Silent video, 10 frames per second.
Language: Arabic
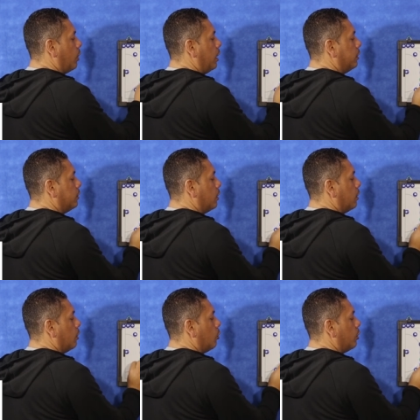واحد
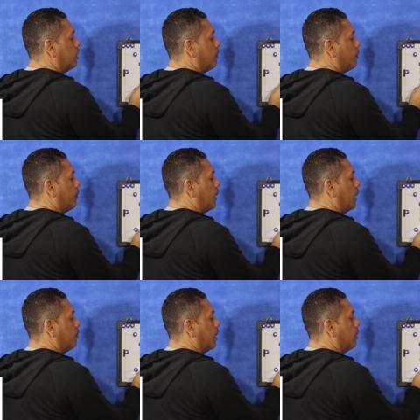اوريدي بقى بيبقى
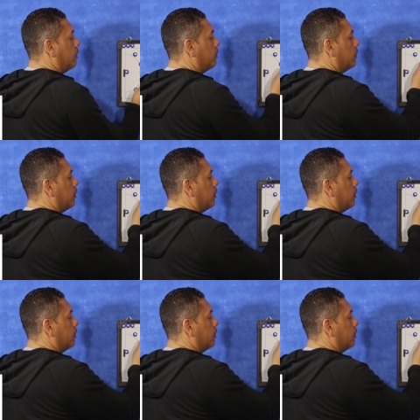لعيبة هنا